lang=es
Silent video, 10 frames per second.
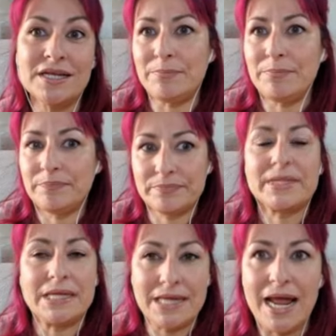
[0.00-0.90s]
Es tu
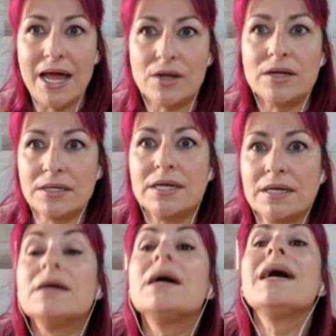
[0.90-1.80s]
responsabilidad, o sea,
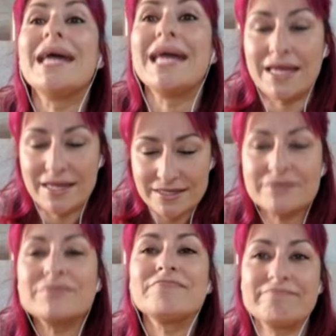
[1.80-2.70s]
si tú no cumples la
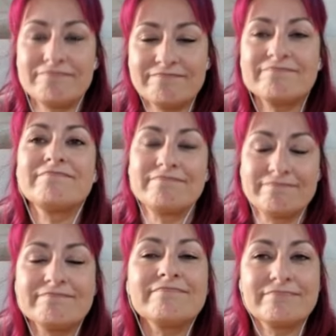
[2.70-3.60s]
normativa de,
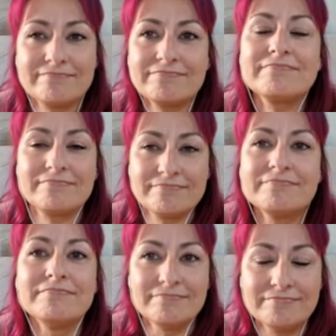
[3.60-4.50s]
de, tu,
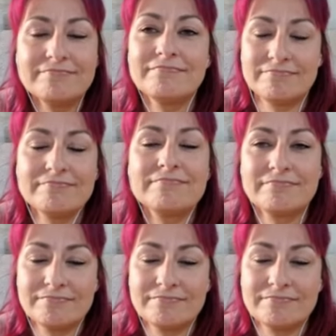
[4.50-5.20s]
mm.